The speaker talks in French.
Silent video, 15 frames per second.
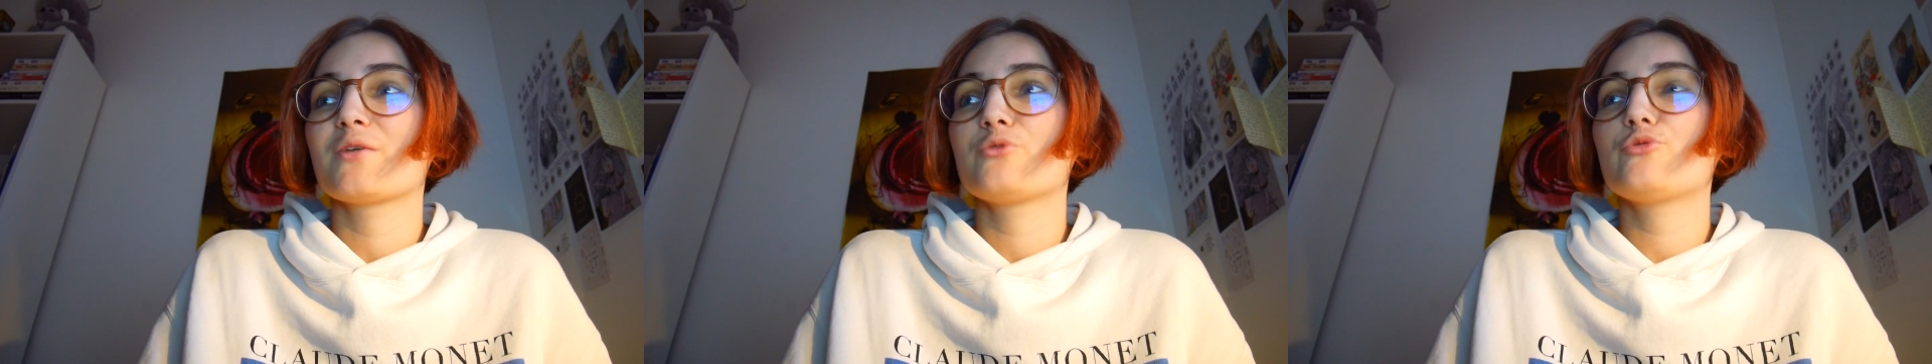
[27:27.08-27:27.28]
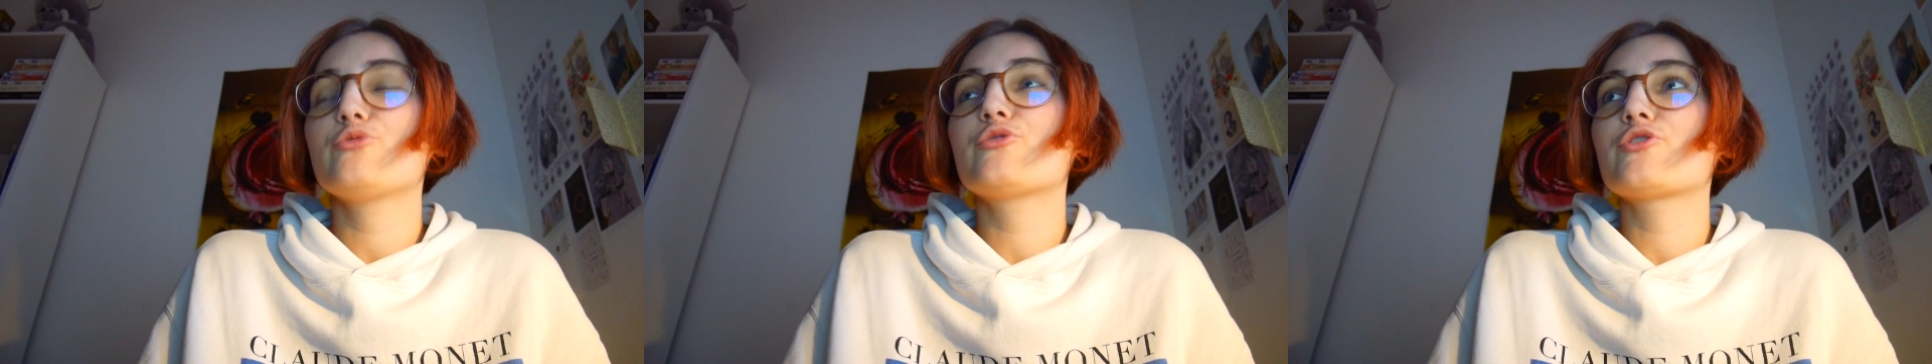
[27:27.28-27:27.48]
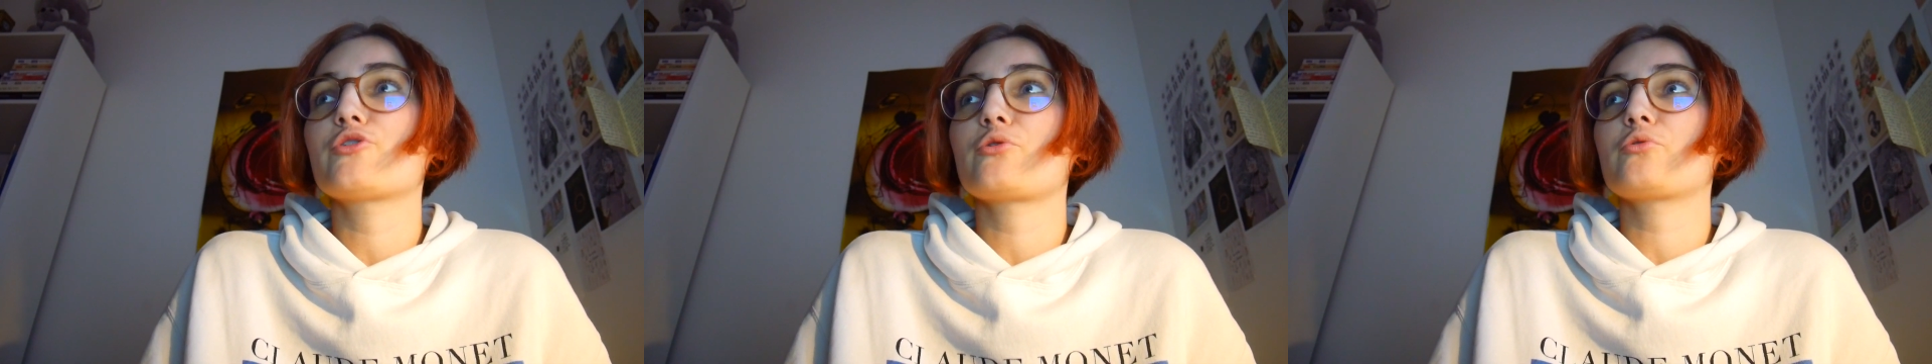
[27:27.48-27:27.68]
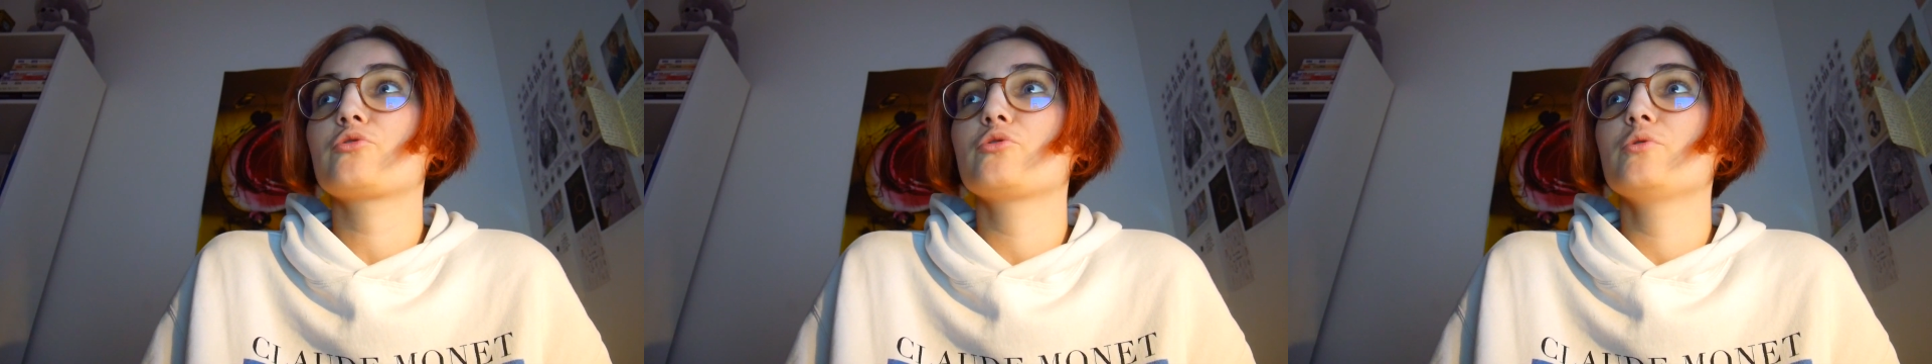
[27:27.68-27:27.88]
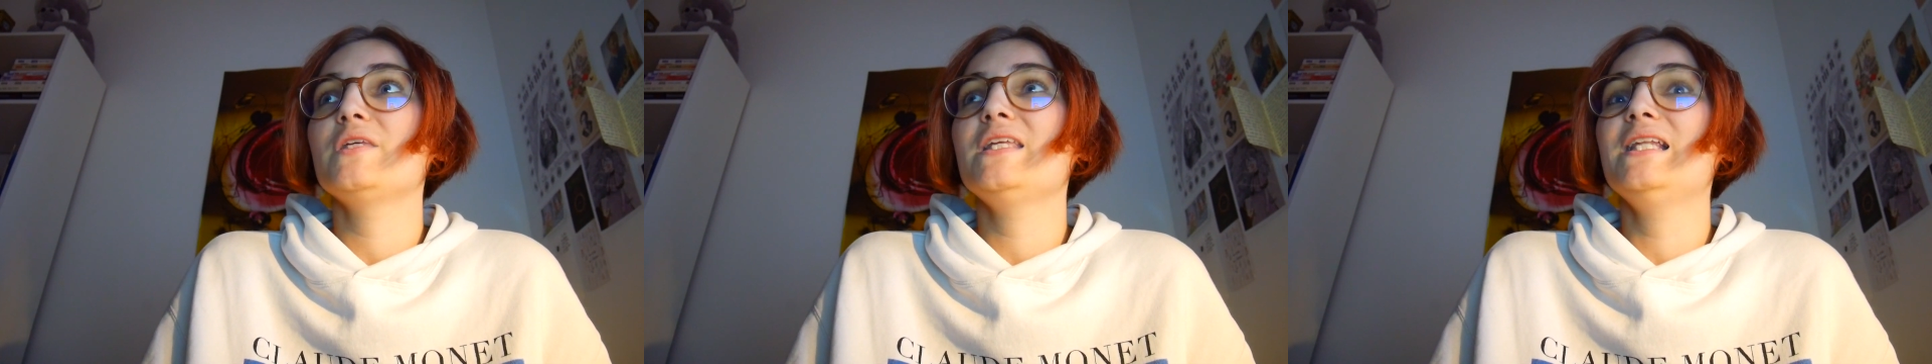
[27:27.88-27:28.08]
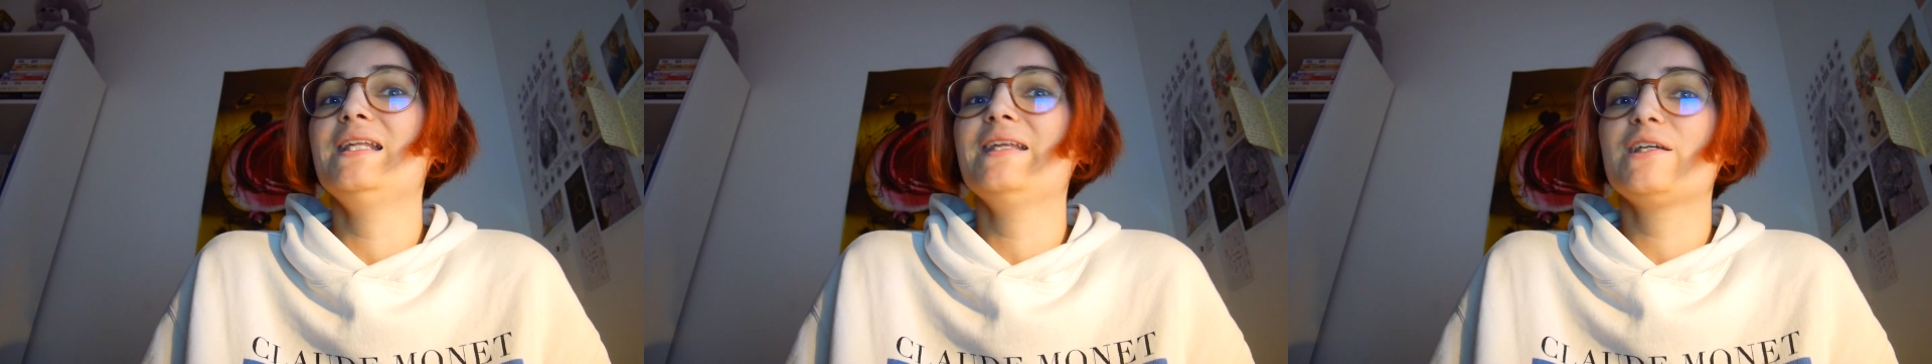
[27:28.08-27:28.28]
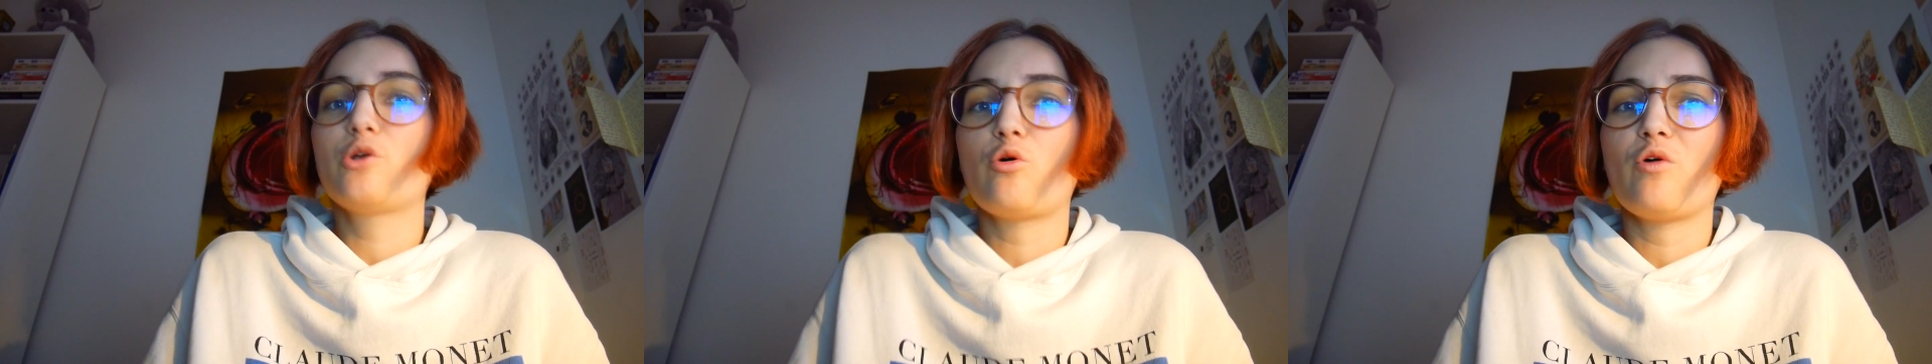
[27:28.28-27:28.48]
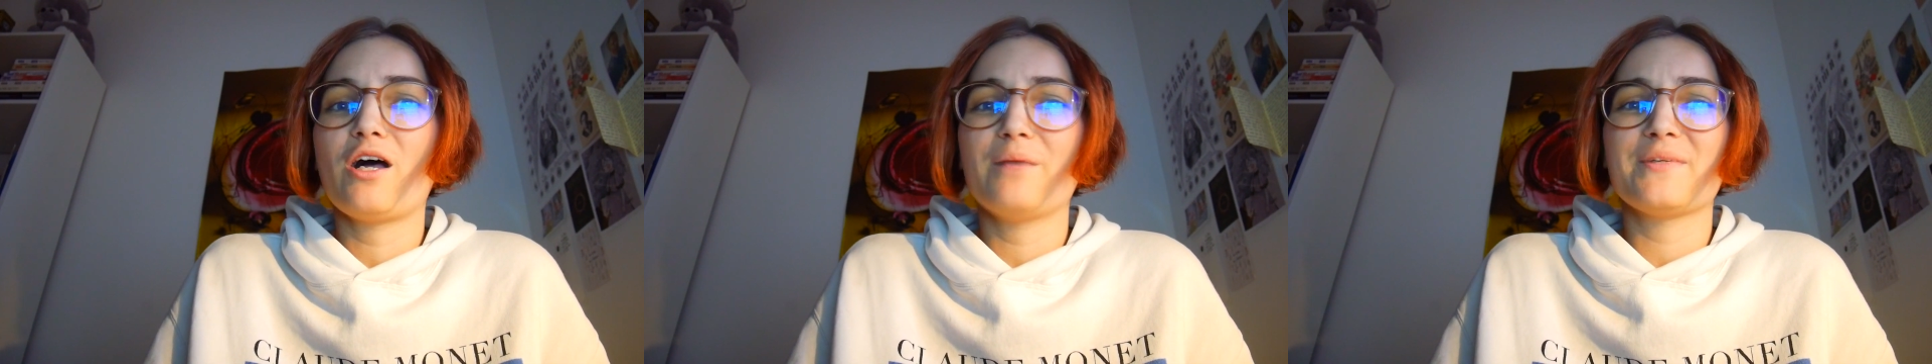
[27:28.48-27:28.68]
tu sens qu'il les
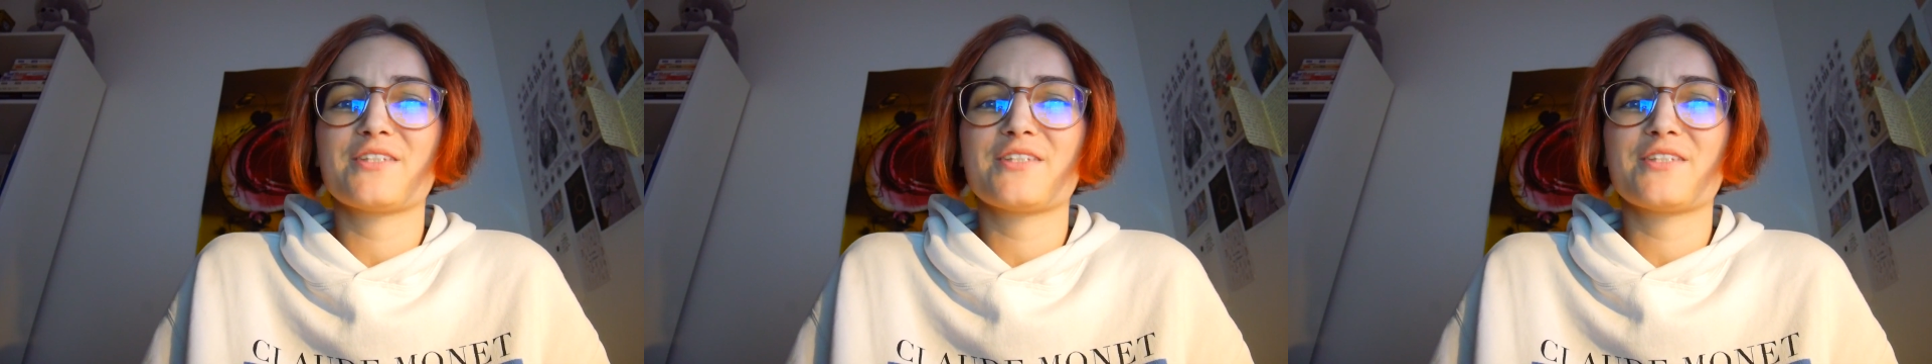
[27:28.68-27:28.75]
croit,